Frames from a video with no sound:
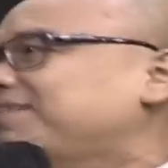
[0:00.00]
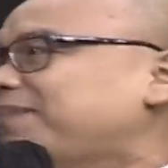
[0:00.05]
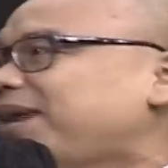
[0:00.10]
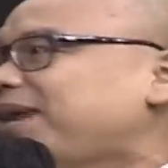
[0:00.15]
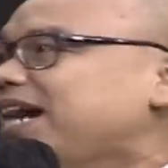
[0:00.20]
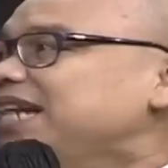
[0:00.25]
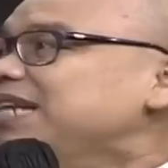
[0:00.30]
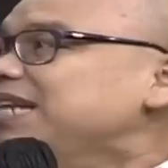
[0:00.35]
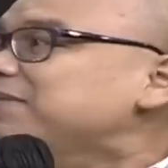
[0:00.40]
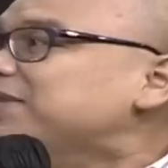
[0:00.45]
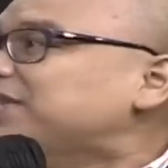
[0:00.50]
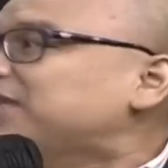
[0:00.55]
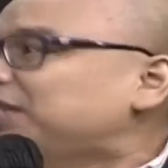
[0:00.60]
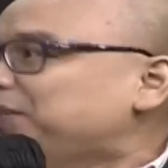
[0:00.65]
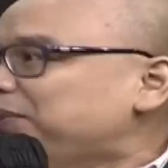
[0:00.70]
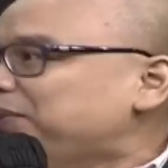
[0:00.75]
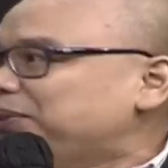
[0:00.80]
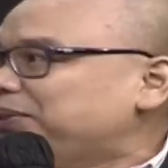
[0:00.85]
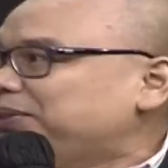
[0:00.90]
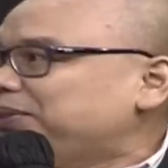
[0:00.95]
Maka ini hmm.
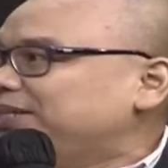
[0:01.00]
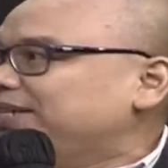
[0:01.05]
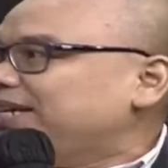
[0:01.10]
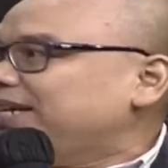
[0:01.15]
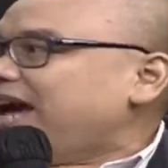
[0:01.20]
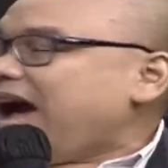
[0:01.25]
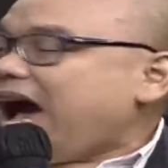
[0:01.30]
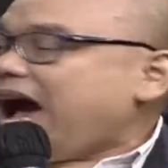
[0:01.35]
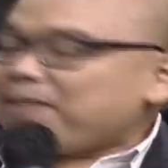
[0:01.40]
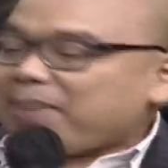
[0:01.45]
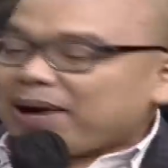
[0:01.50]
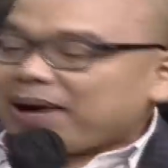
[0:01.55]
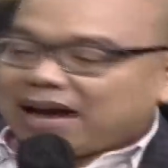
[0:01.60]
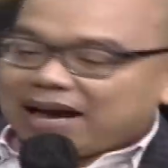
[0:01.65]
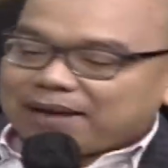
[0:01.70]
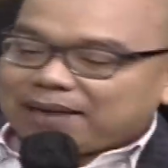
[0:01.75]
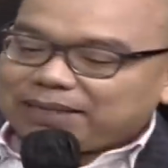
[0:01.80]
misterius. Apakah